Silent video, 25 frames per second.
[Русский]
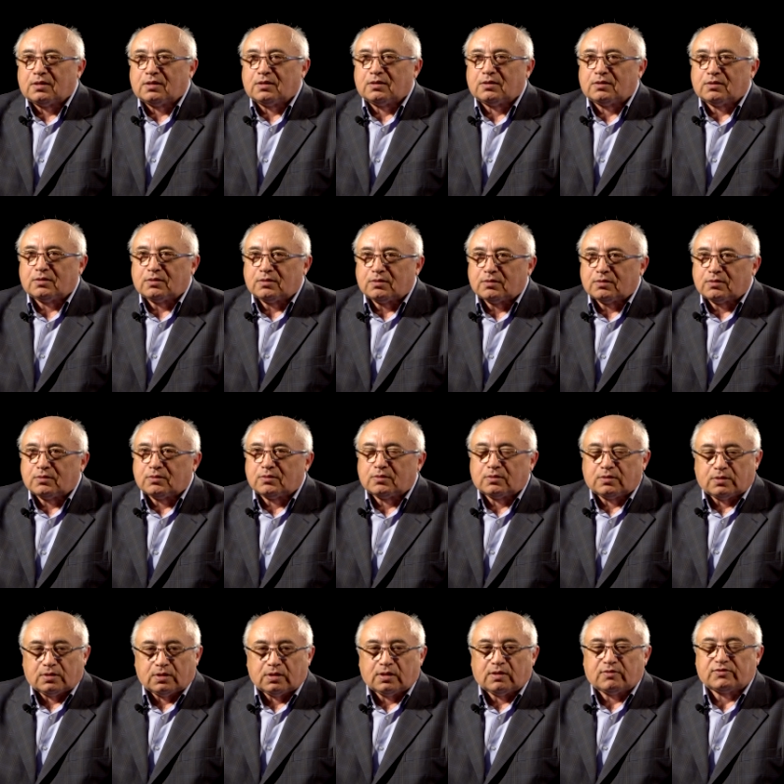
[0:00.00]
э,
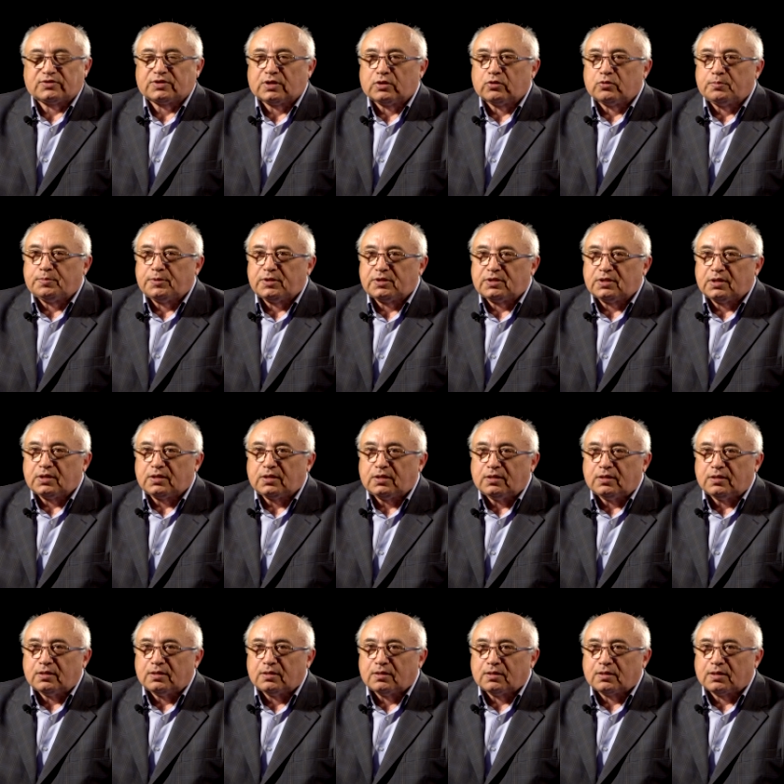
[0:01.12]

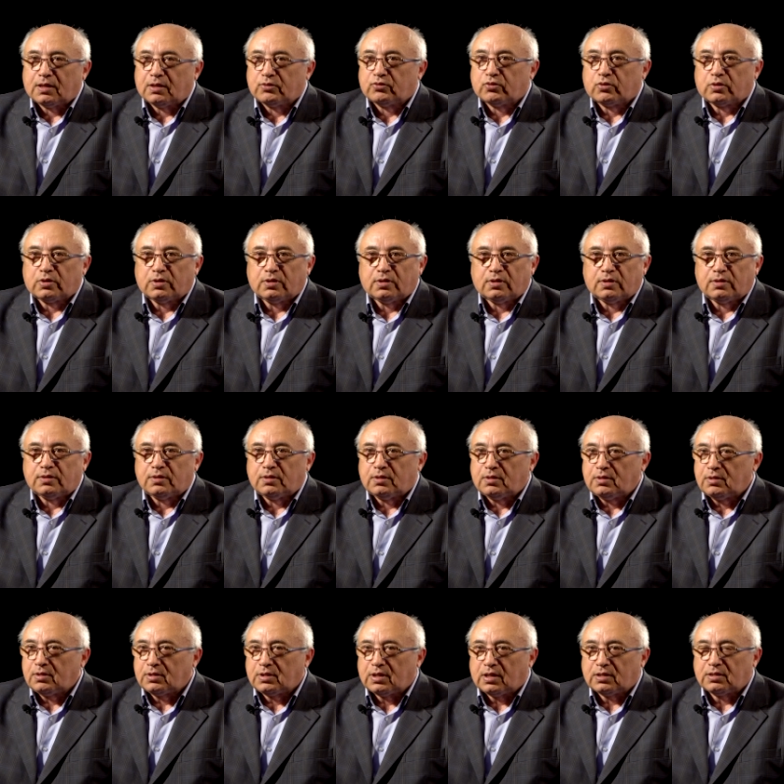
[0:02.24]
австралопитеки, которые
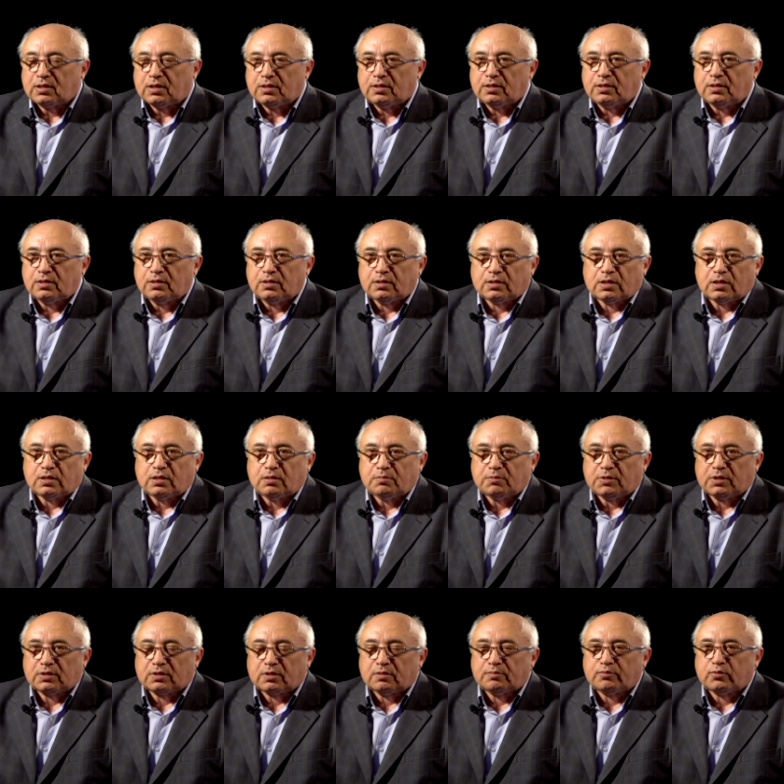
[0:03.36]
никогда ни, никакими
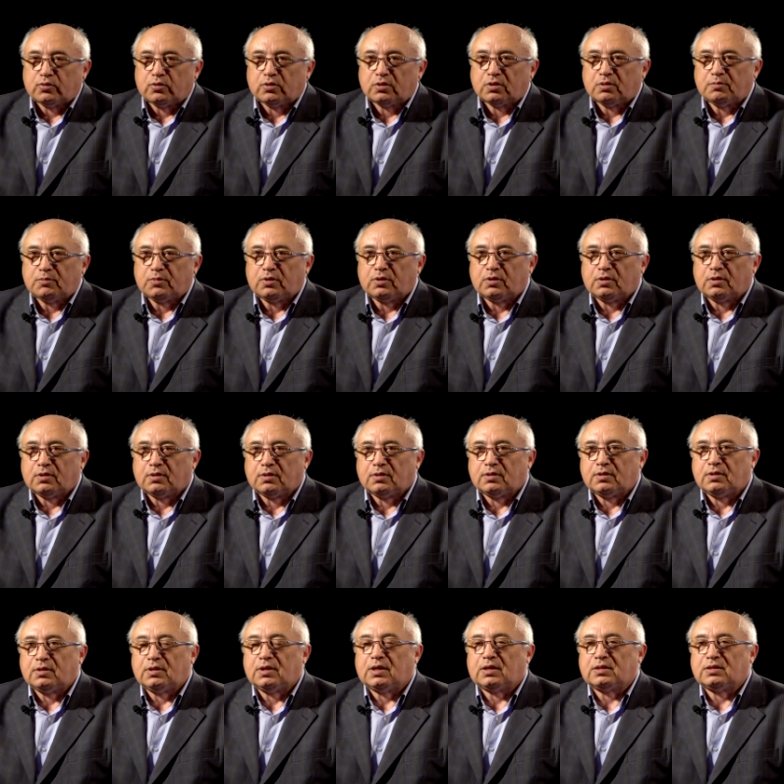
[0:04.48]
антропологами
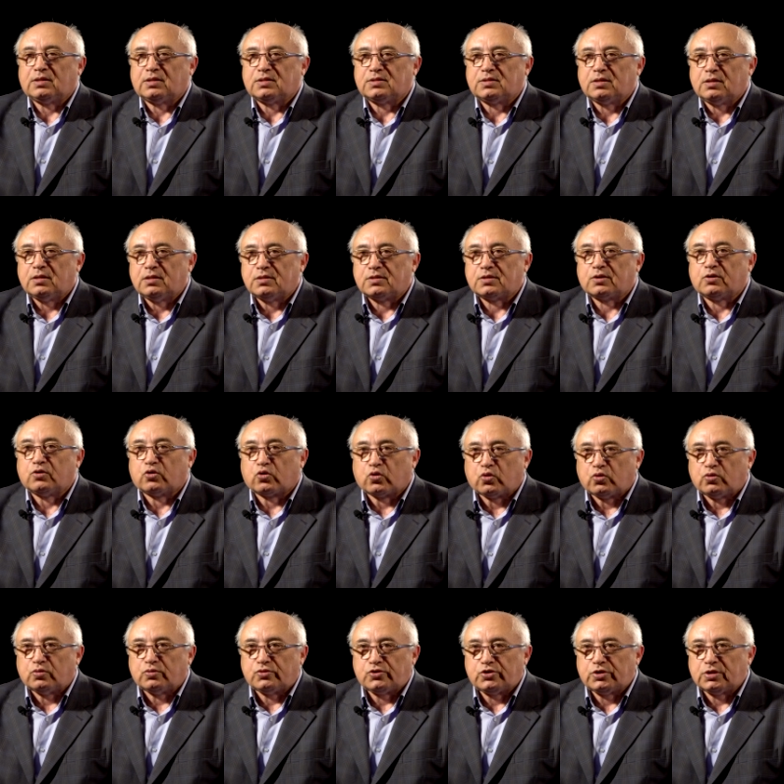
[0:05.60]
не относились к
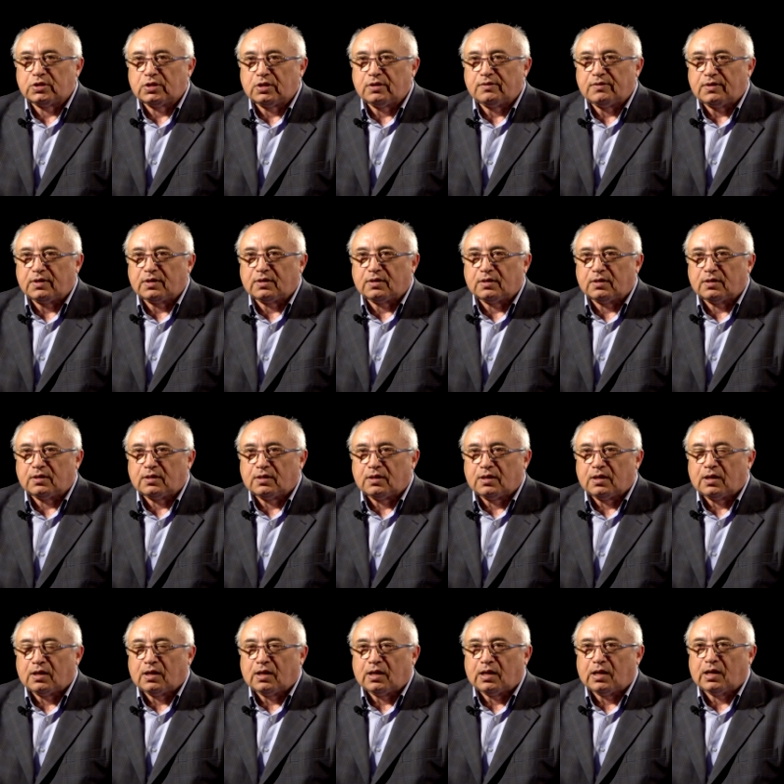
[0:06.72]
роду человека,
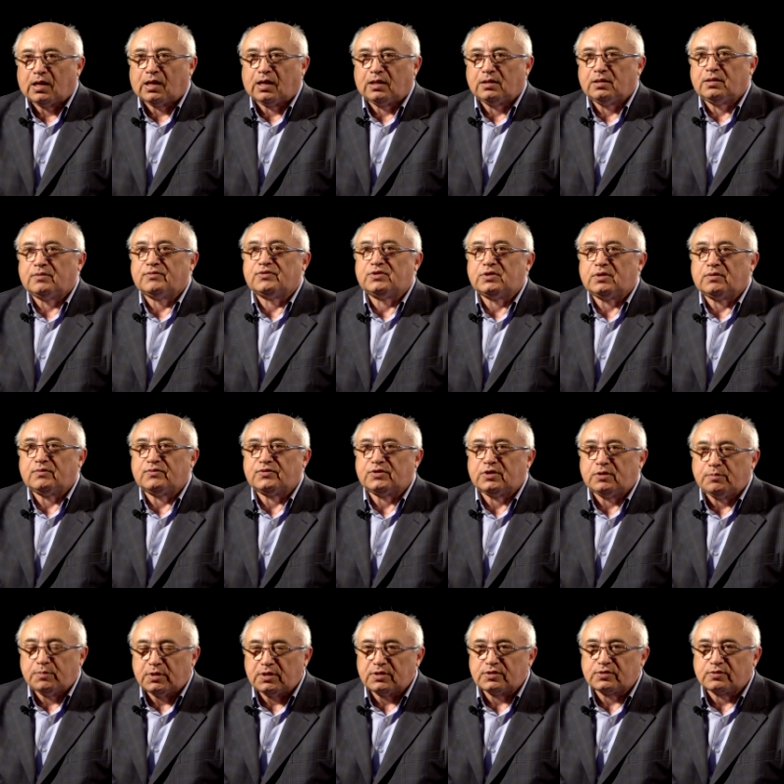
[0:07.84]
а они в, в
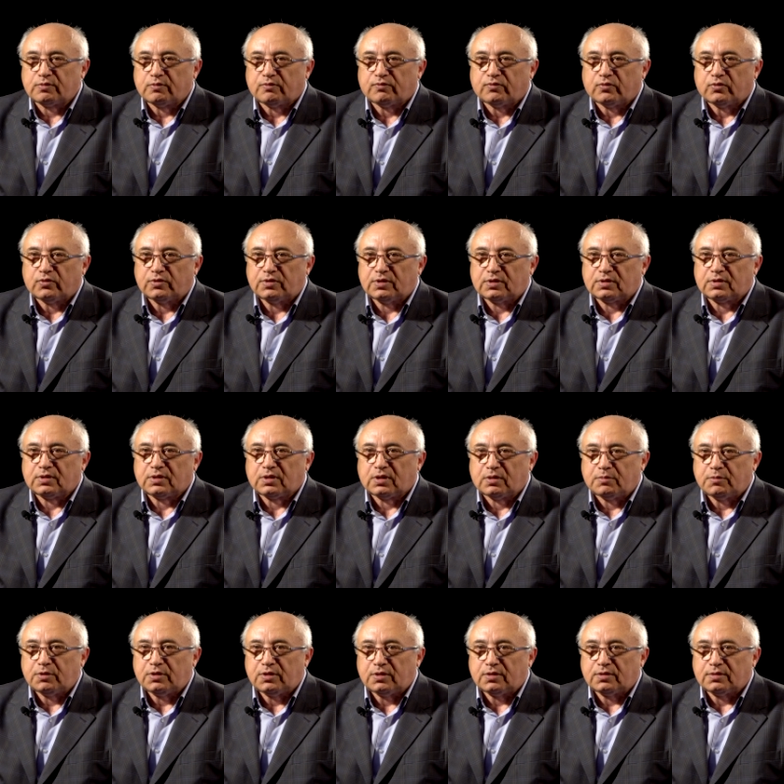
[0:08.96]
семейство входят,
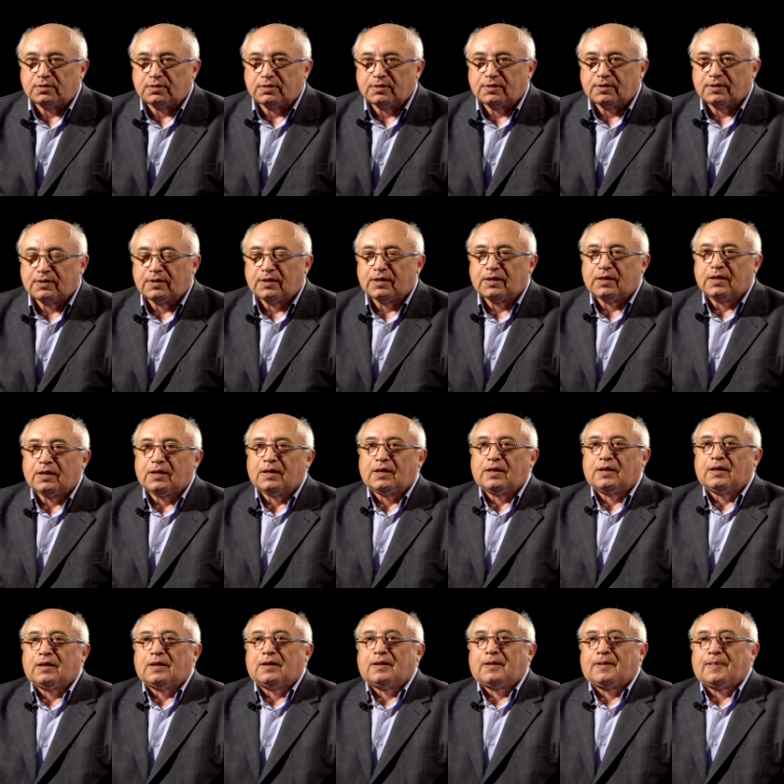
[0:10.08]
гоминид,
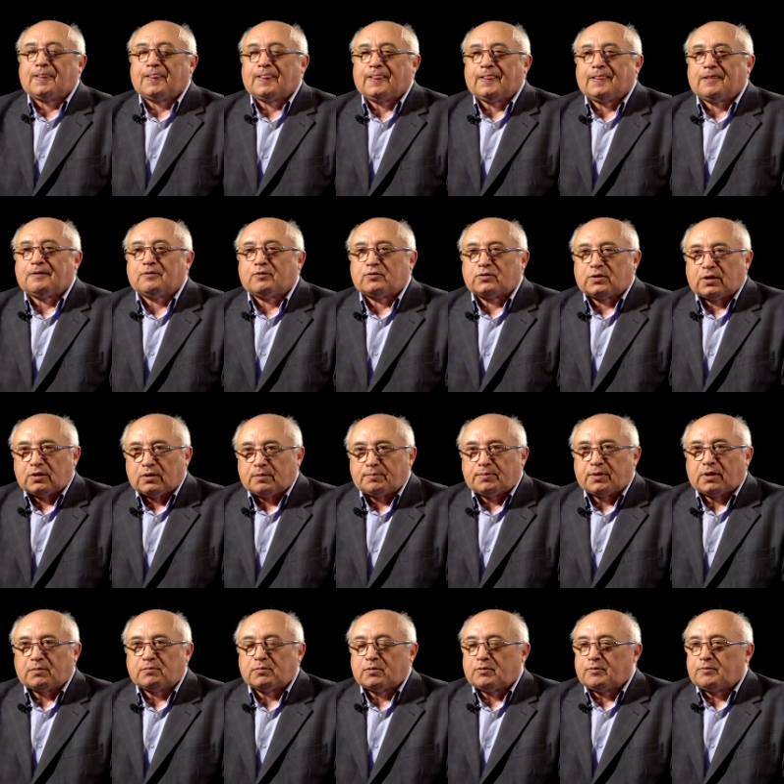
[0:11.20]
э, вот они
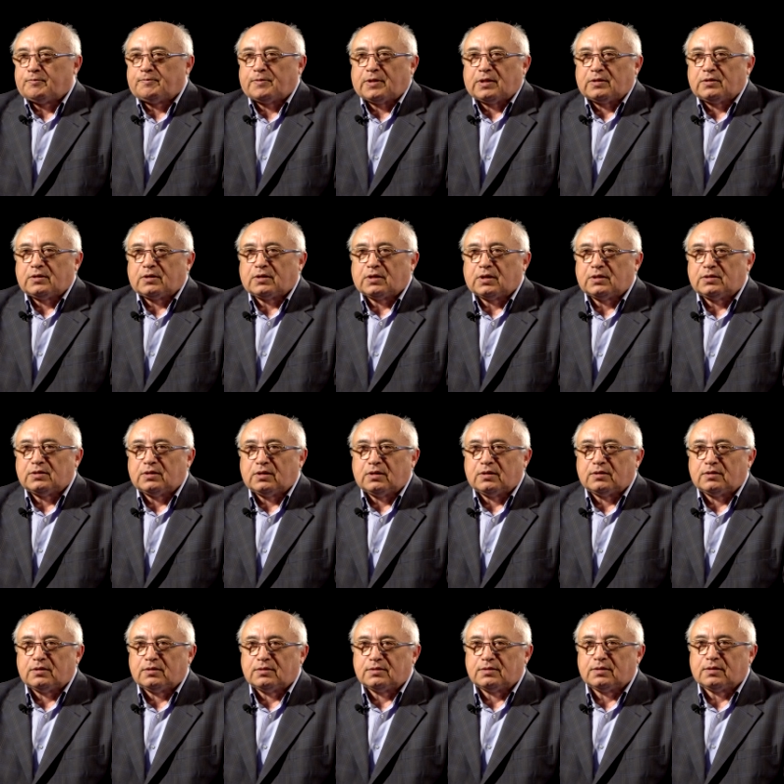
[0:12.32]
прямо вполне
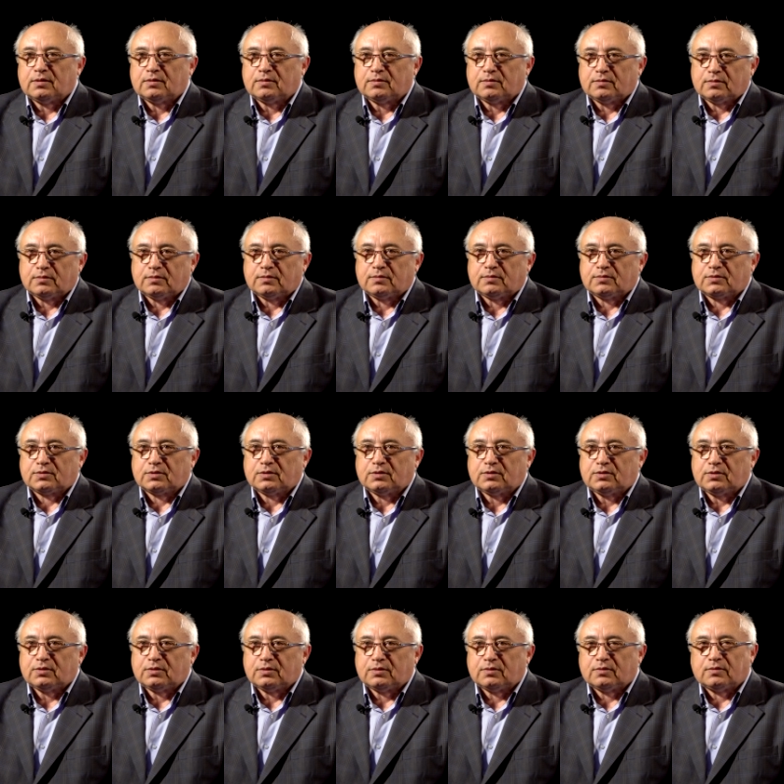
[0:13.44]
ходили, так
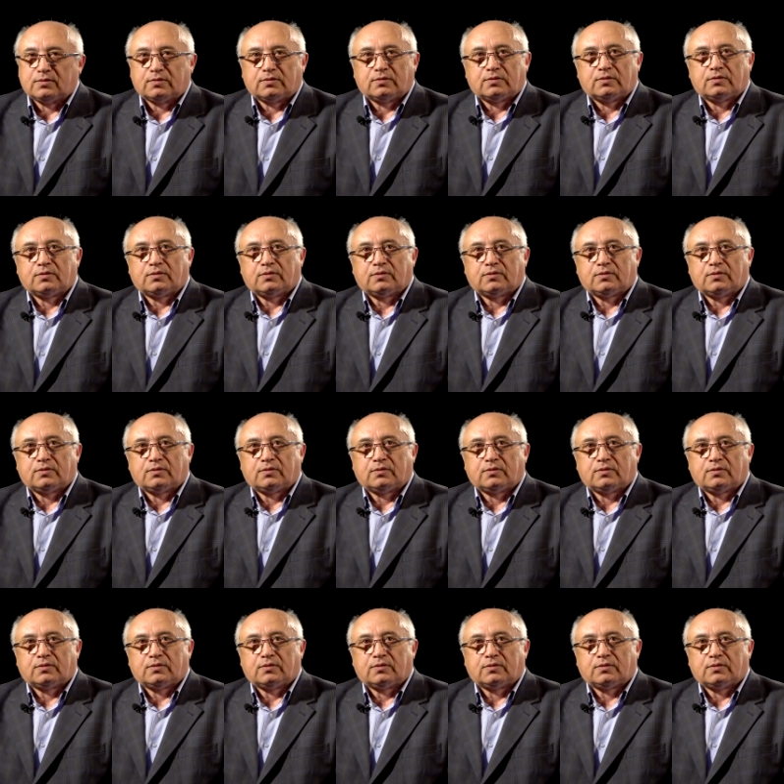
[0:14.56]
сказать,